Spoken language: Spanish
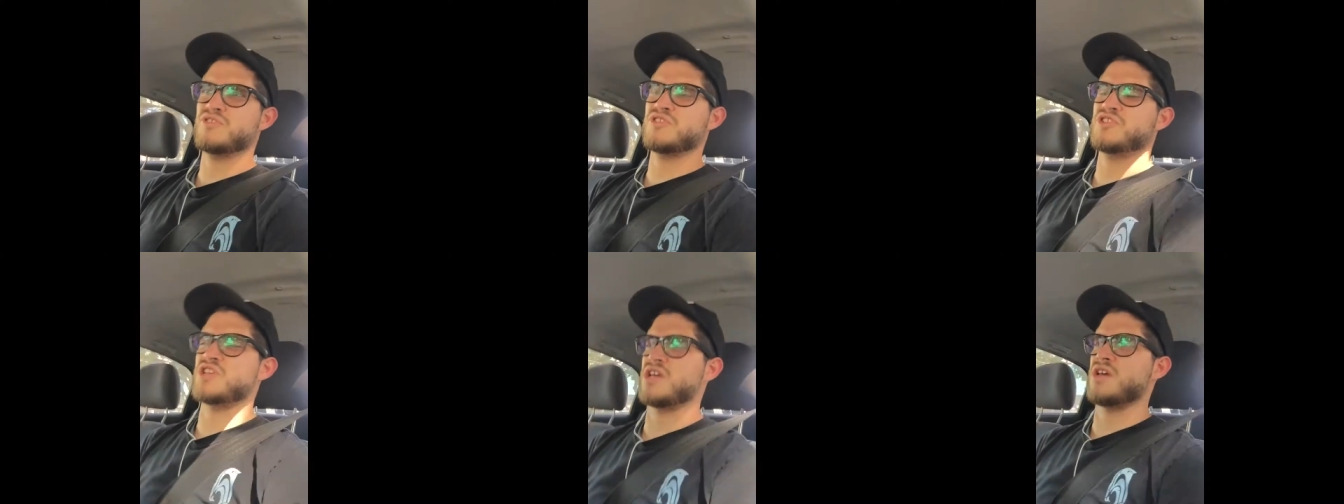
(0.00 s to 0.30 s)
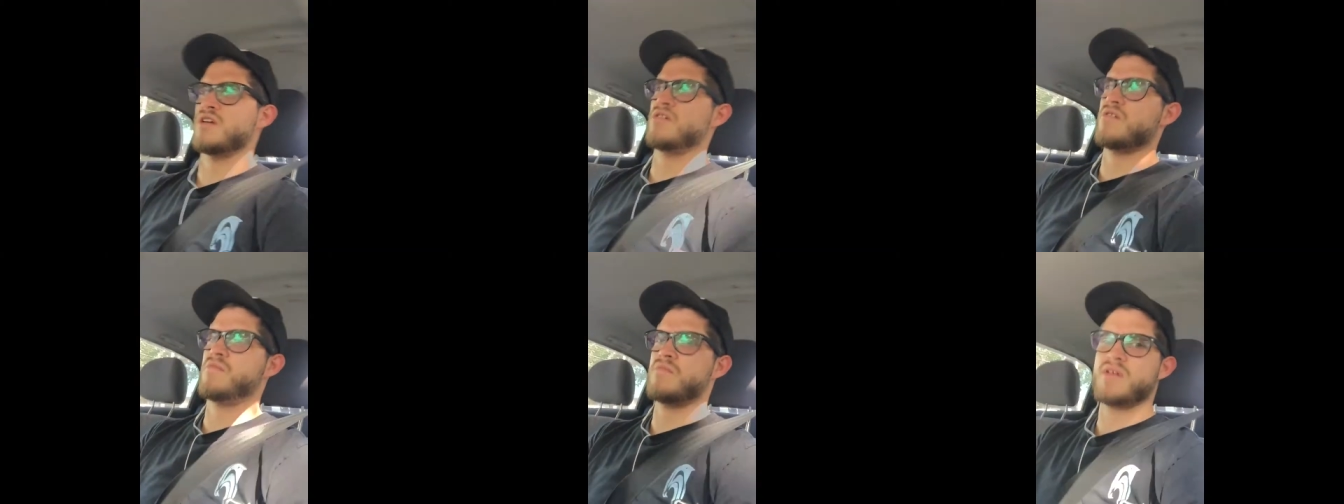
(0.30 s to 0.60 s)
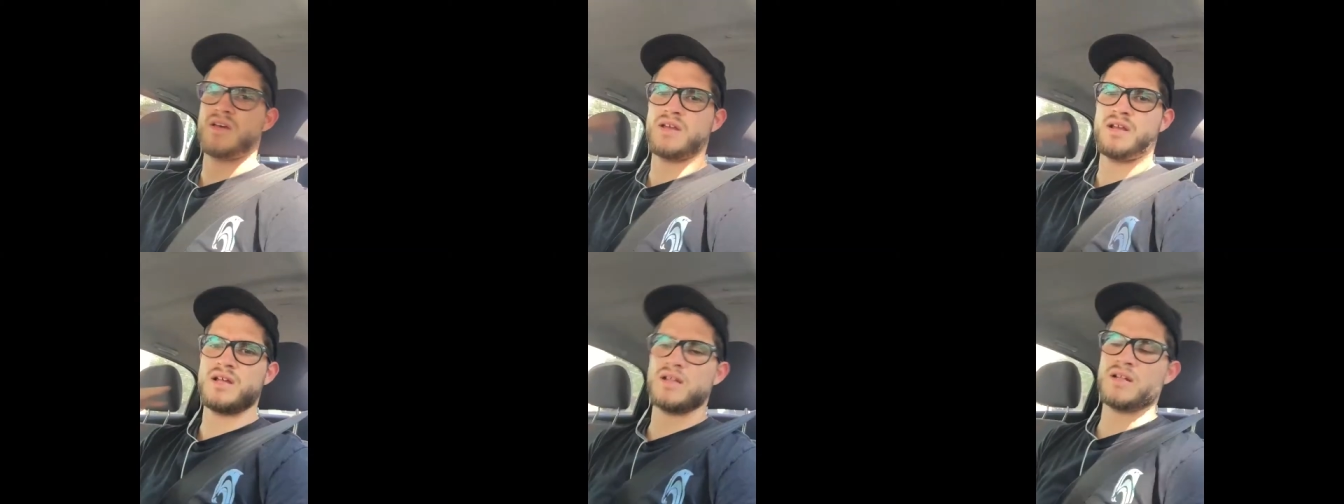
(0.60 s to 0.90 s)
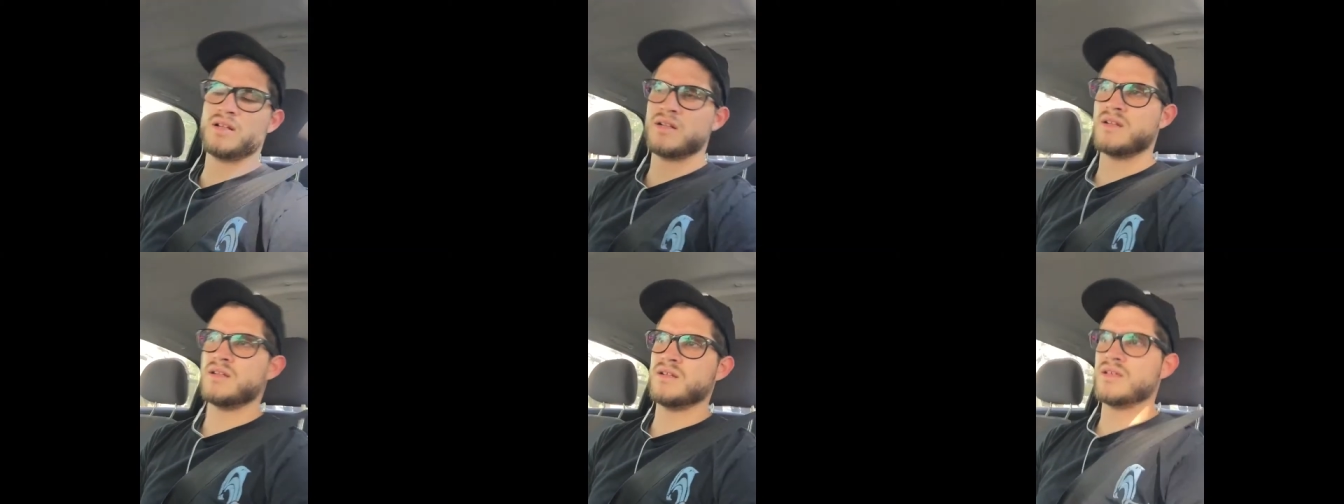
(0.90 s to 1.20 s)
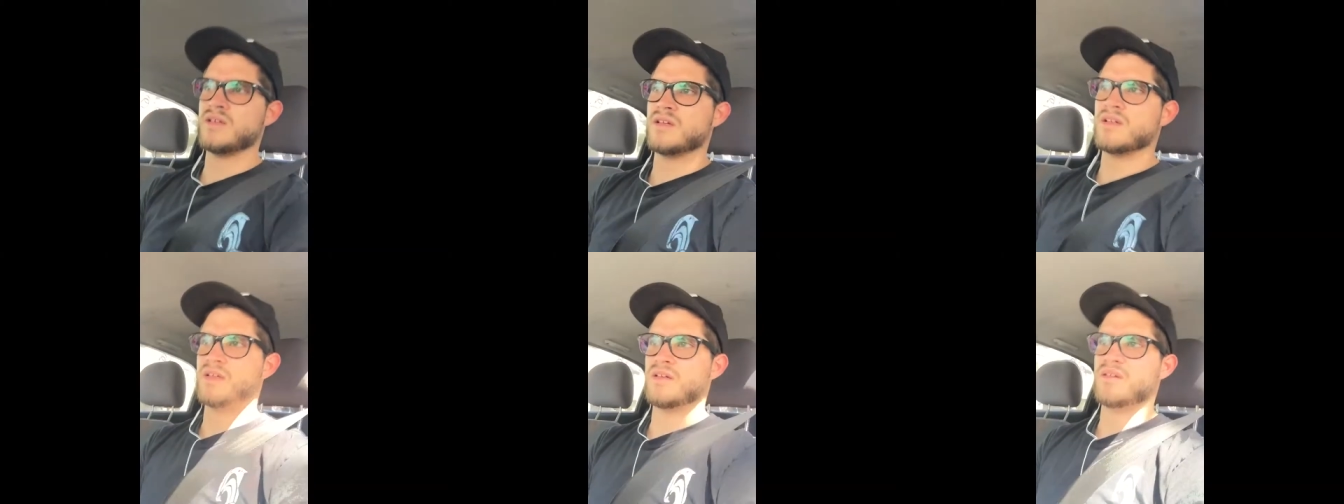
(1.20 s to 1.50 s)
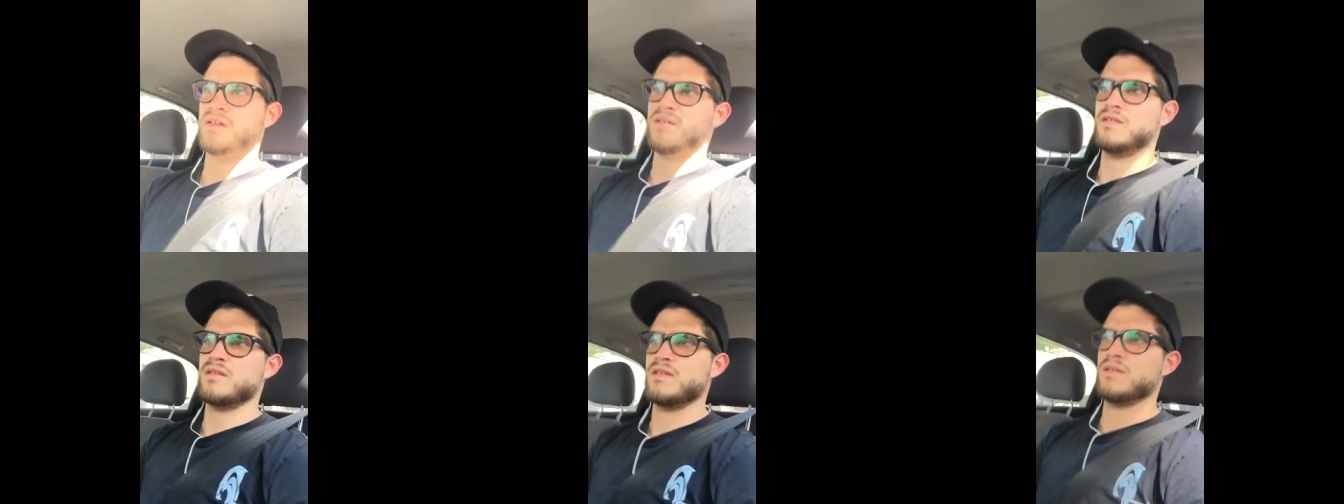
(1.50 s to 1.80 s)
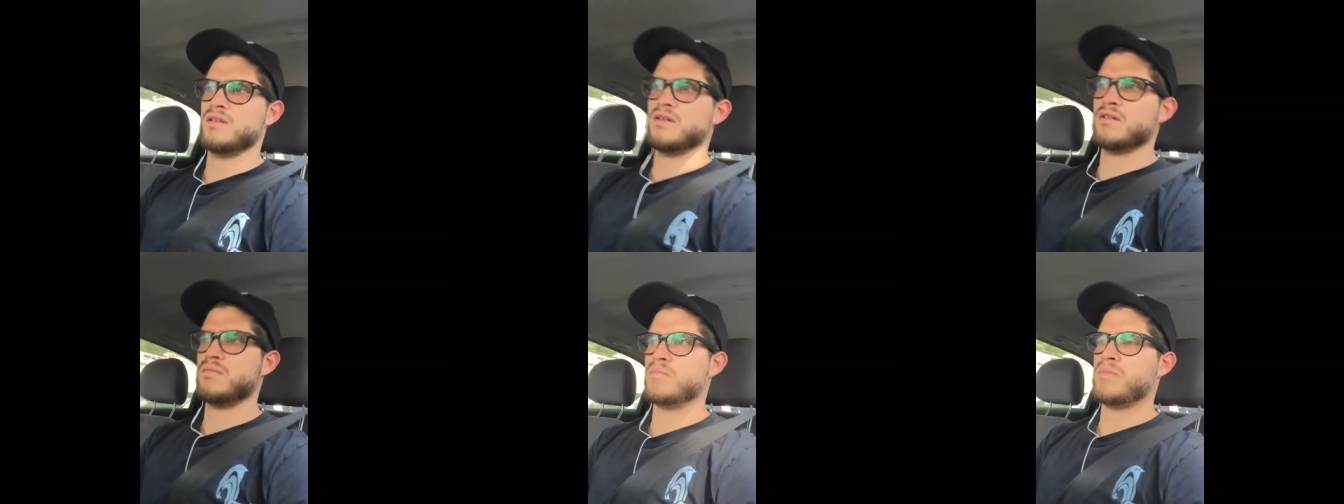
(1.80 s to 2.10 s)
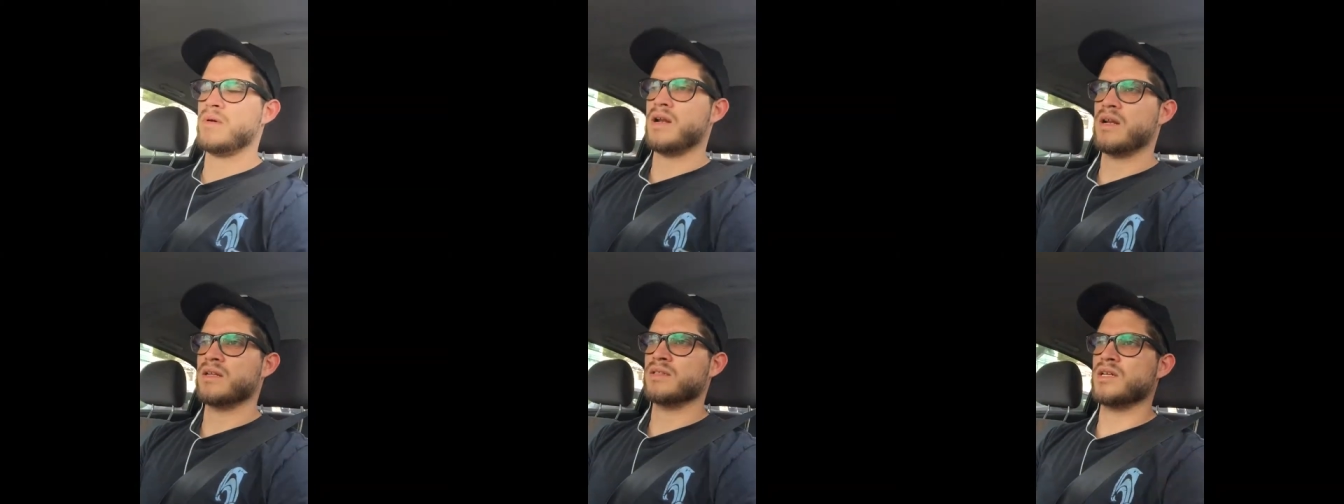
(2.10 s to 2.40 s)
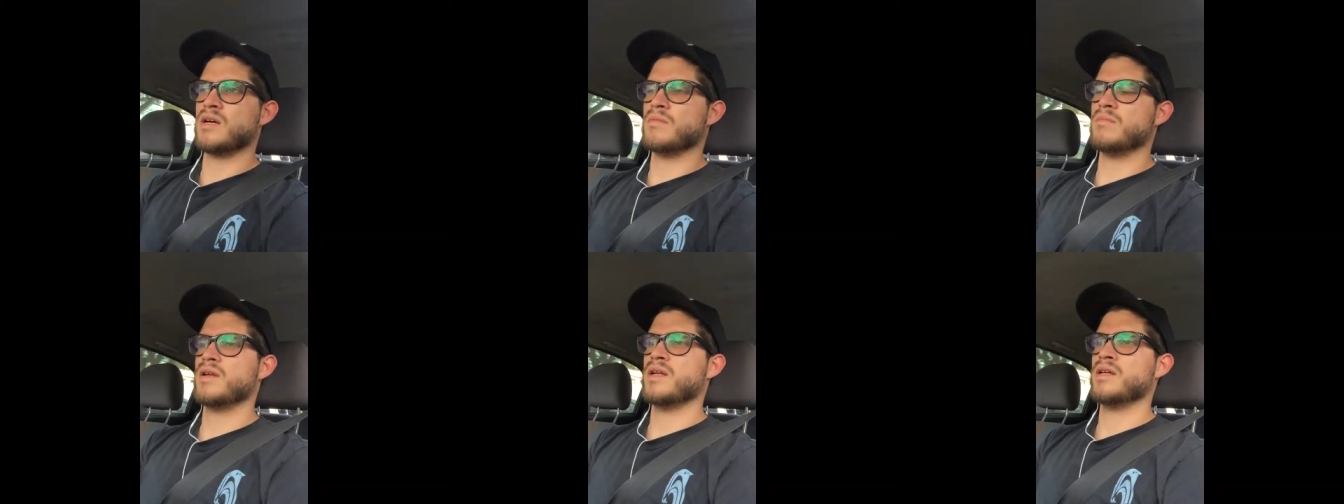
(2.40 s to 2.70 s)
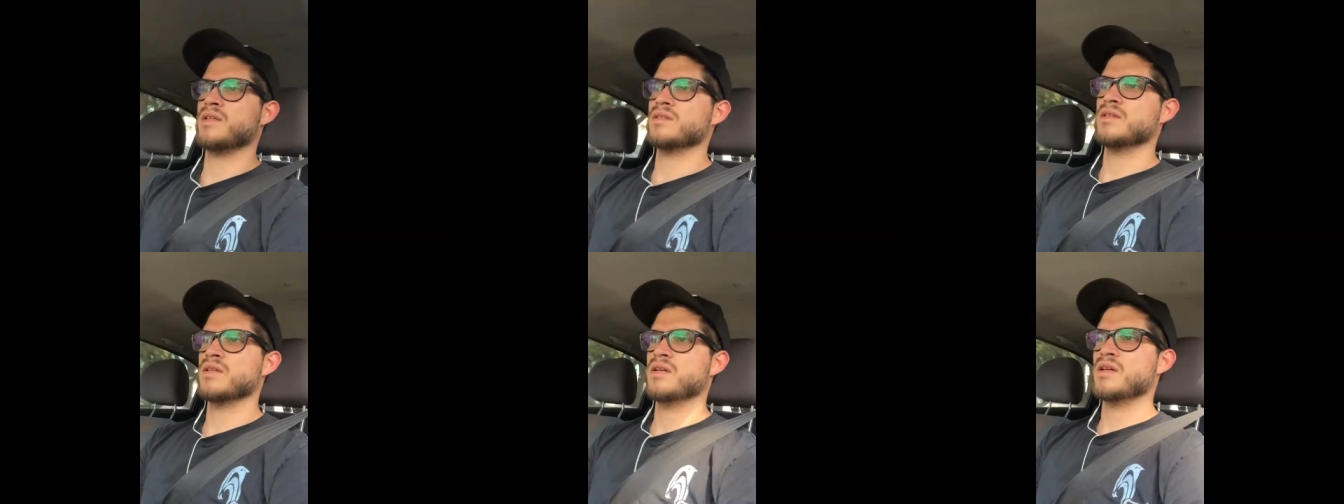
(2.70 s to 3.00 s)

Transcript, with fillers: chingo madral de, de, dinero para las cámaras